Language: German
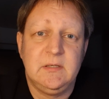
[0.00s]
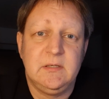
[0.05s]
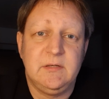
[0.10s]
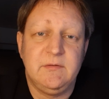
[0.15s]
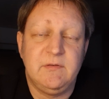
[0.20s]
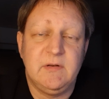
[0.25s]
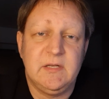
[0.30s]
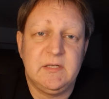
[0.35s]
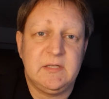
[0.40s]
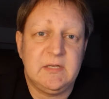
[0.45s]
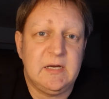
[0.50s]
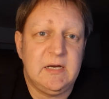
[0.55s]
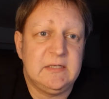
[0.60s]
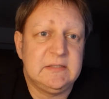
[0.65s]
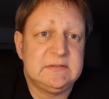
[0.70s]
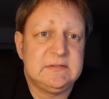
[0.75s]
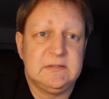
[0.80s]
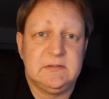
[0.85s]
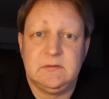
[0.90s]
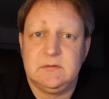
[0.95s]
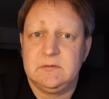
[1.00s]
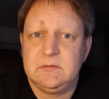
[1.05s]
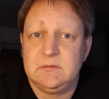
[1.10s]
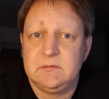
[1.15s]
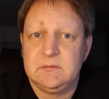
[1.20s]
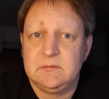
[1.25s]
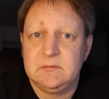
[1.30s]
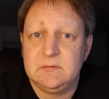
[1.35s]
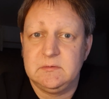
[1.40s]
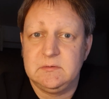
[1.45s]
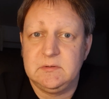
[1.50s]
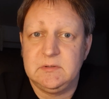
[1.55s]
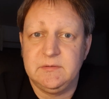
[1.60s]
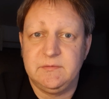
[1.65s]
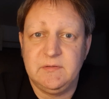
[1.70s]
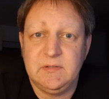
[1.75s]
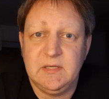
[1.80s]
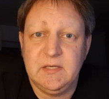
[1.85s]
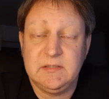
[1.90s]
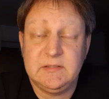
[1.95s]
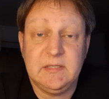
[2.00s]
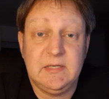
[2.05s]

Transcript: die vielleicht krank sind, die vielleicht